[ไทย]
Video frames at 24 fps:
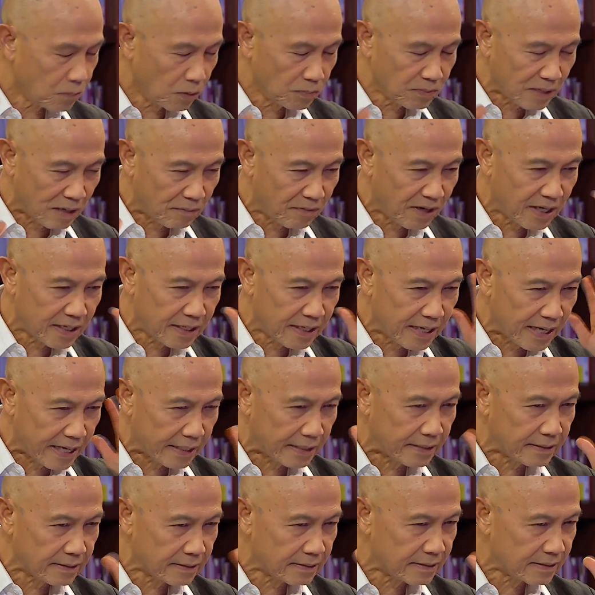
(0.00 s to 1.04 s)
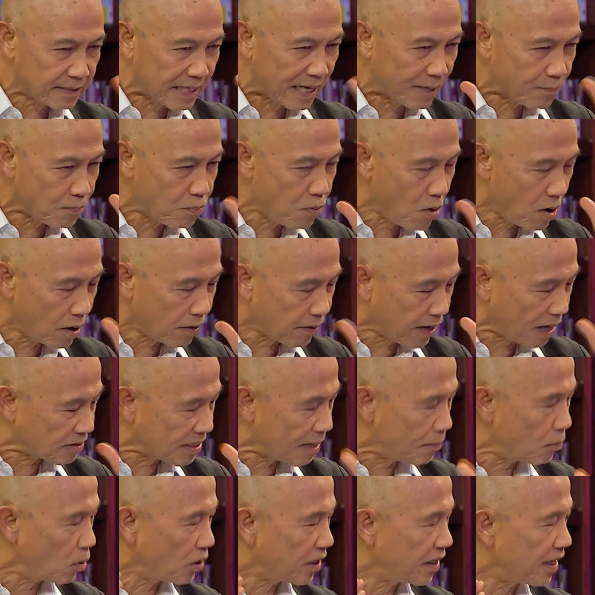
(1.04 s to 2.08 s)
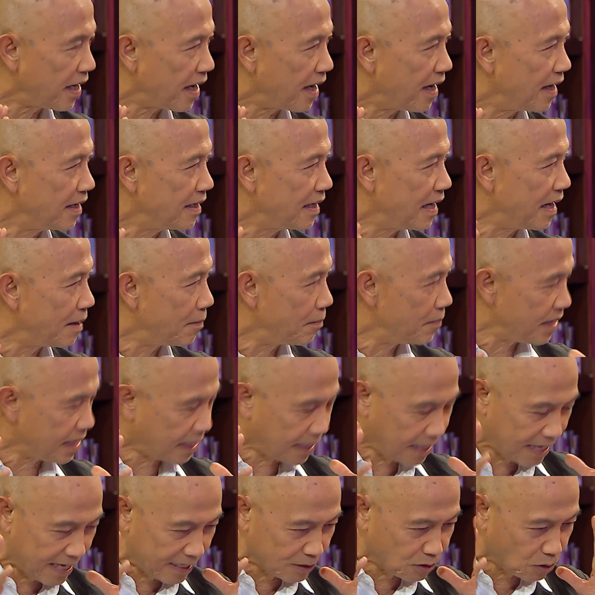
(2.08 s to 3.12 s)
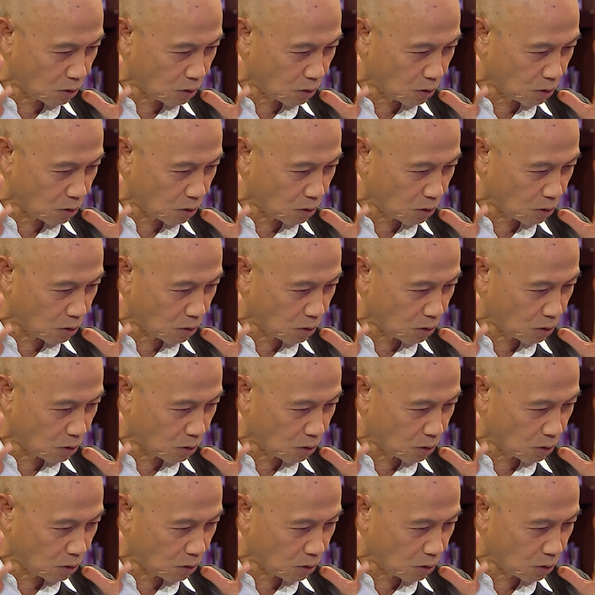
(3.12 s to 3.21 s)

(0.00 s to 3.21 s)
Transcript: ผมถามว่าในพวกเราทั้งหมดเนี่ยยังมีใคร